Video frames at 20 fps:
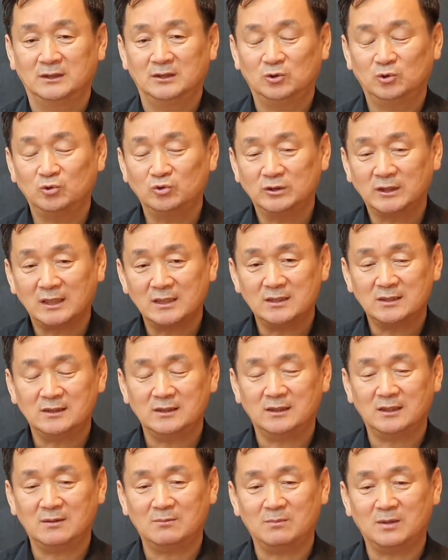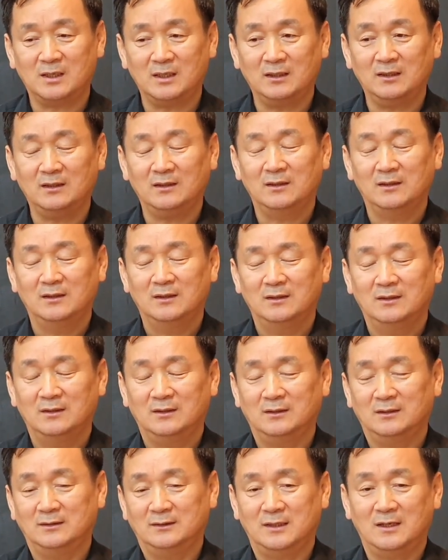중산층이란 말이
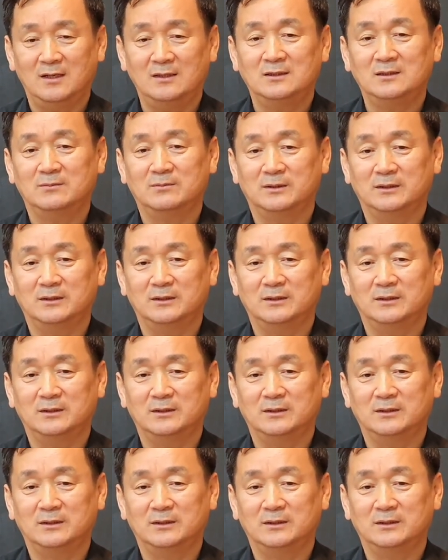예, 사라져